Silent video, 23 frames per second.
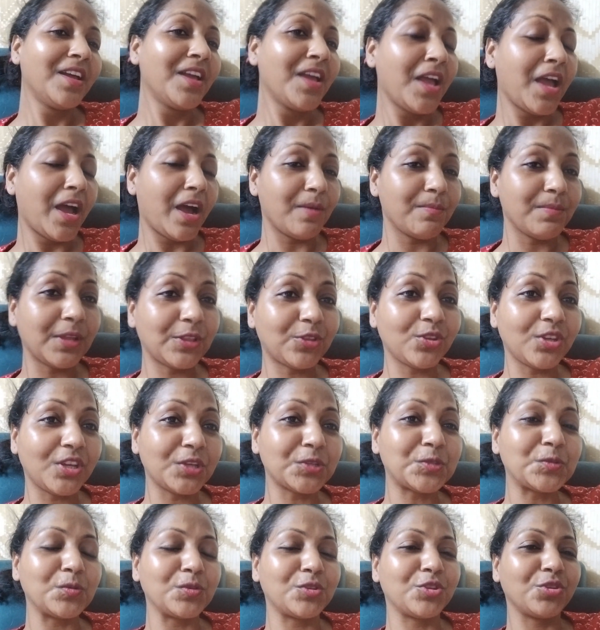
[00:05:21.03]
अब मैं तो ये
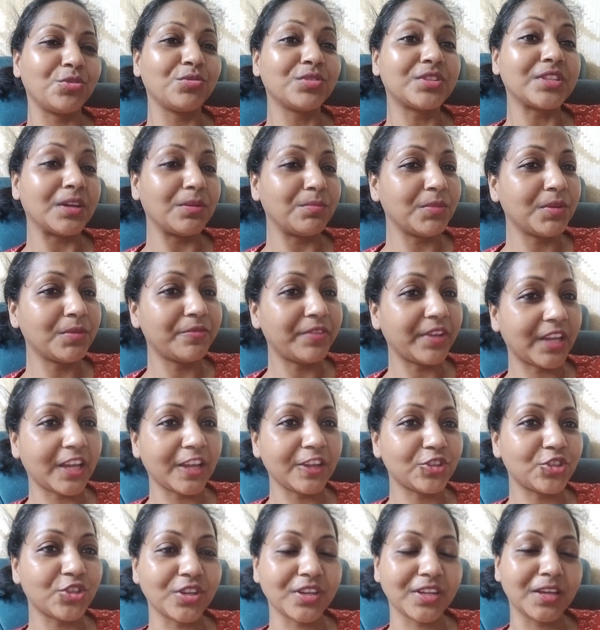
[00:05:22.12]
सोच रही हूँ समर
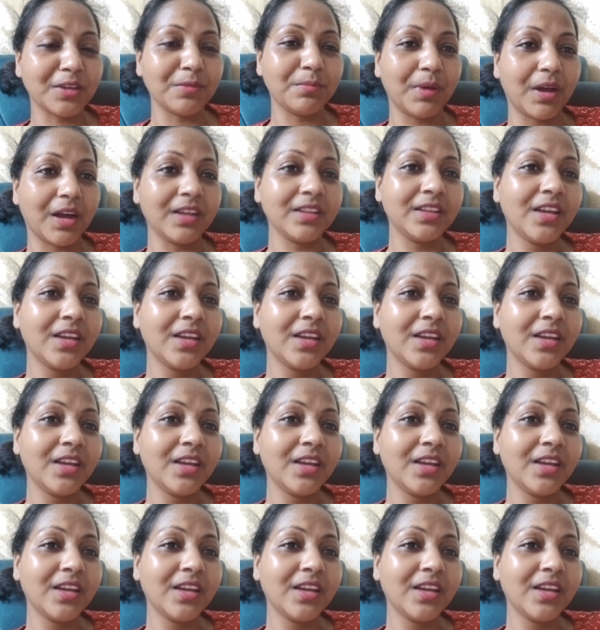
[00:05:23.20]
वेकेशन के बाद